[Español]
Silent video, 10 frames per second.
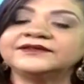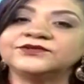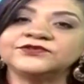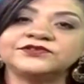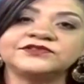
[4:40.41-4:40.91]

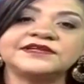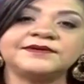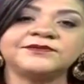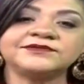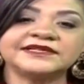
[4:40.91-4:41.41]
nosotros
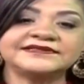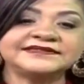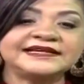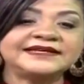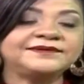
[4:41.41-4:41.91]
sabemos que
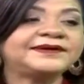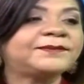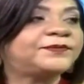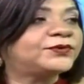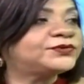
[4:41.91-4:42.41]
se
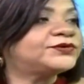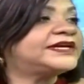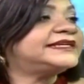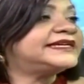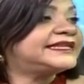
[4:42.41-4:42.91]
celebra pronto
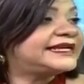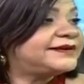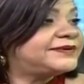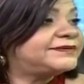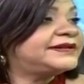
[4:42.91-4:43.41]
ya el Día de
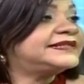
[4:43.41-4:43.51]
la Biblia,